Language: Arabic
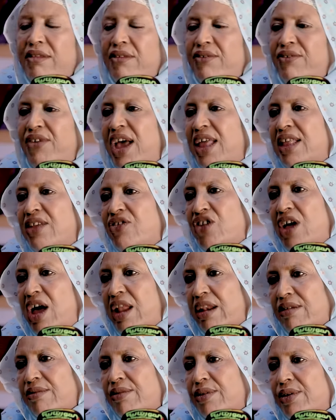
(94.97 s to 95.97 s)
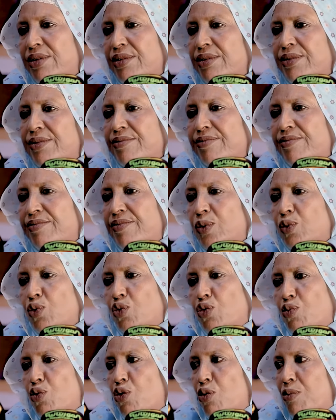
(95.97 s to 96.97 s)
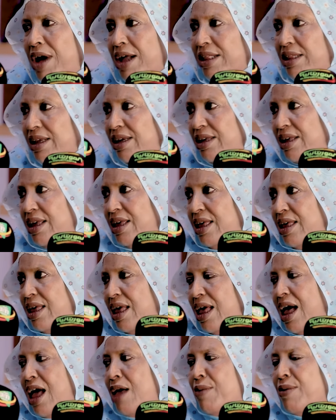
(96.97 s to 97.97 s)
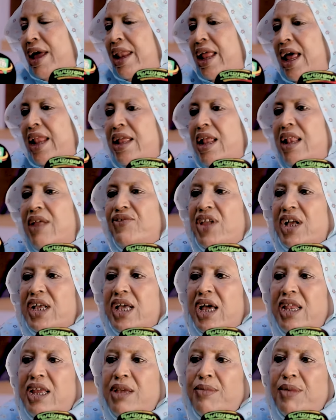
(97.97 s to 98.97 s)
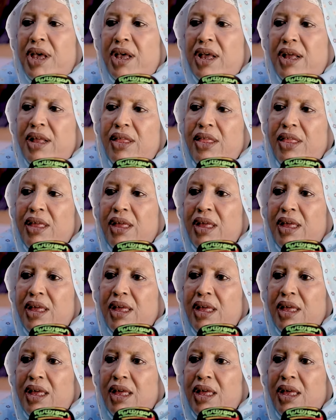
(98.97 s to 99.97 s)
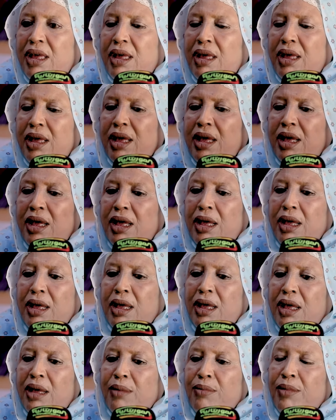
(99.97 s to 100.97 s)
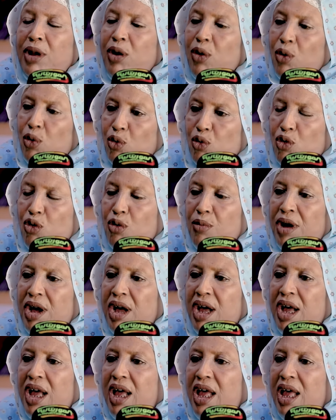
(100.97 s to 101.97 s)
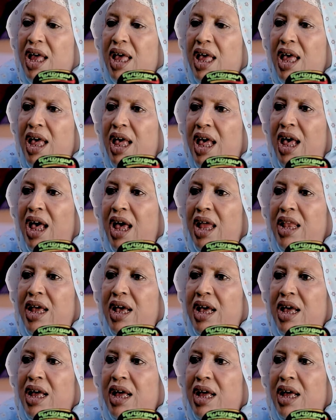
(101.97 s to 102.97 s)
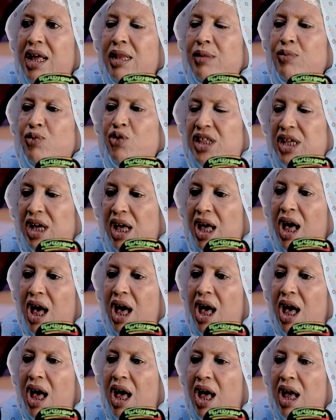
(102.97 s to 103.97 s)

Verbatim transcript: في هذا الشهر الأسبوع الماضي هاي معناه أنها لفتة كريمة آه، آه، من الحكومة على الموسيقى